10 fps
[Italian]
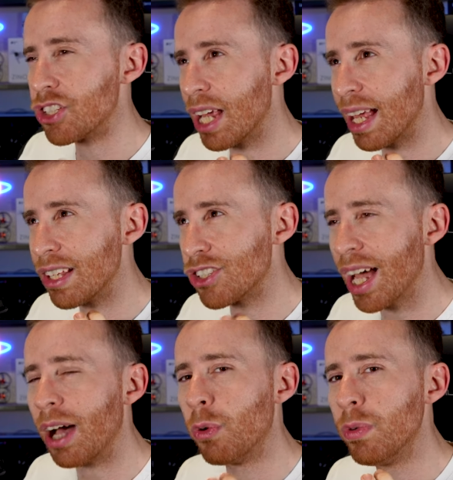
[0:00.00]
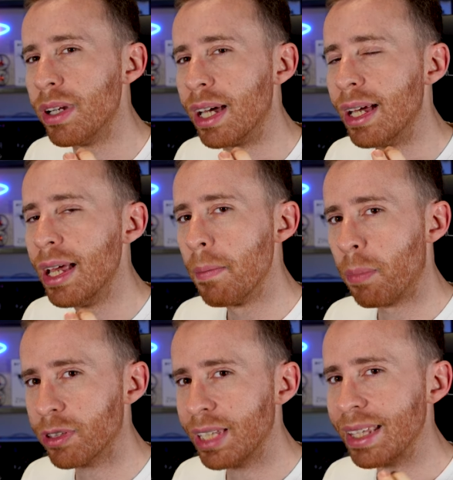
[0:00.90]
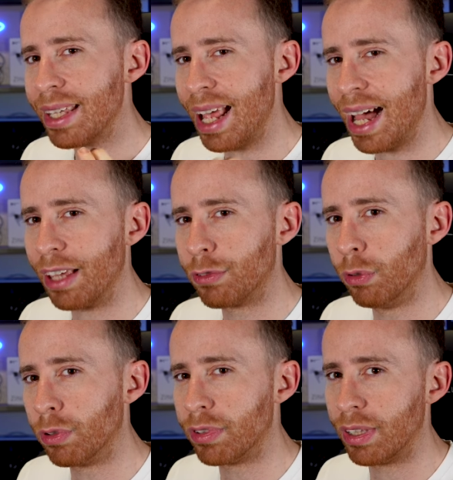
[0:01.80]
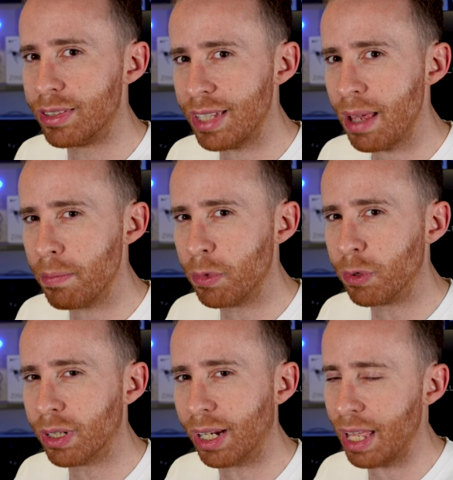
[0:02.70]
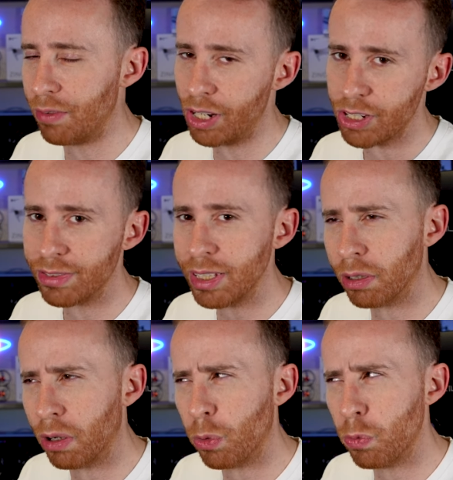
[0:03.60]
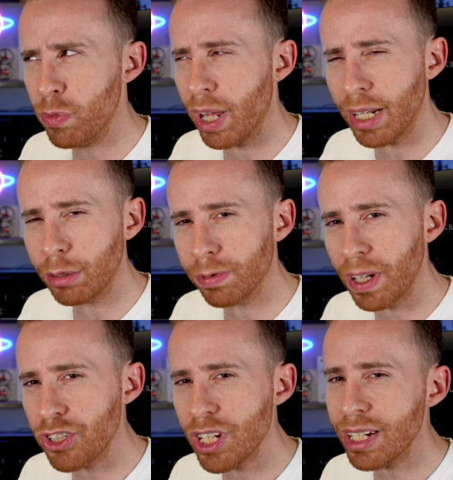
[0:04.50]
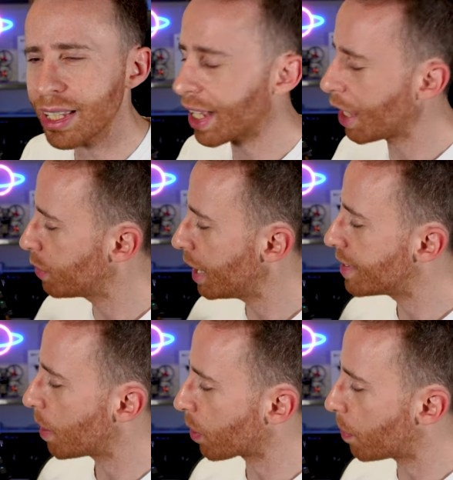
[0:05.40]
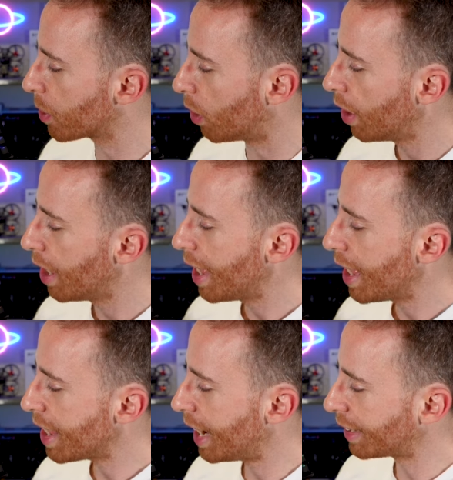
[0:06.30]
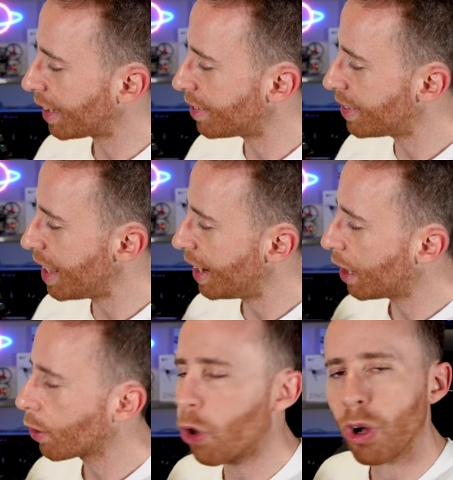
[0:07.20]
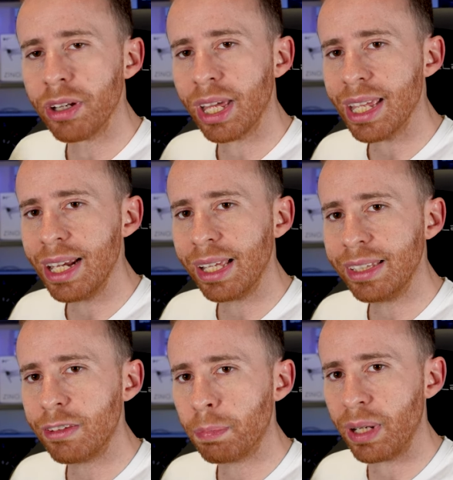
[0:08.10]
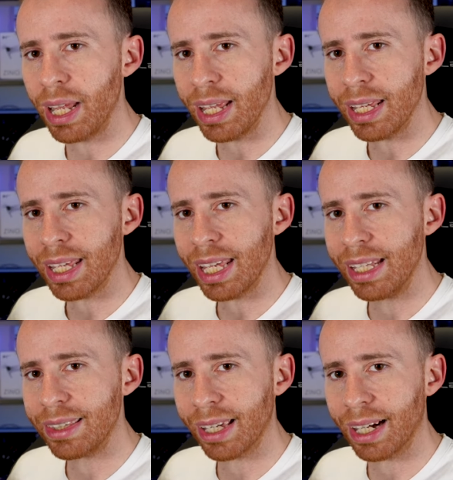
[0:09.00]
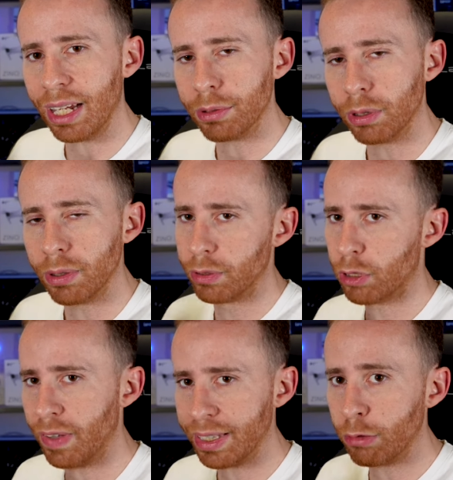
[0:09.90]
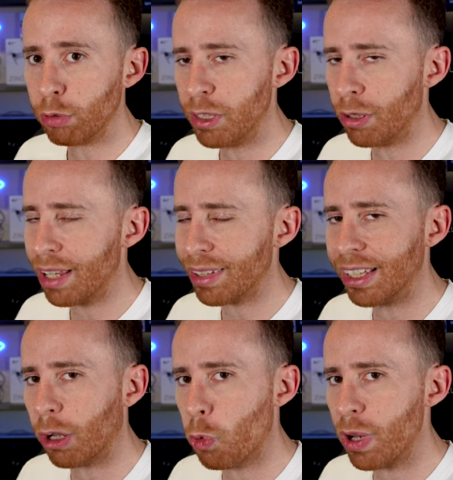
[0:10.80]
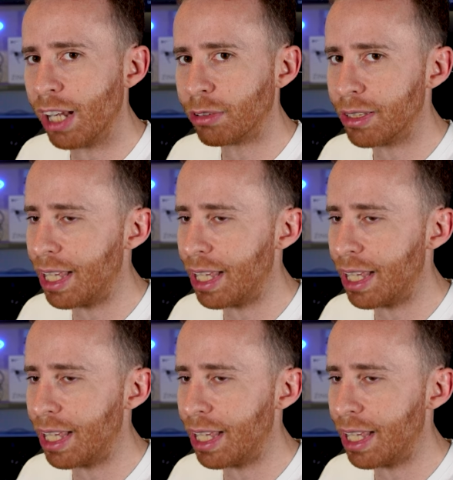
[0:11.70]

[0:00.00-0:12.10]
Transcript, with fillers: C'è già un portatile Asus ZenBook che vi ho recensito un annetto fa circa che utilizza proprio la tastiera con il display integrato. Trovate il suo video nella scheda qui in alto a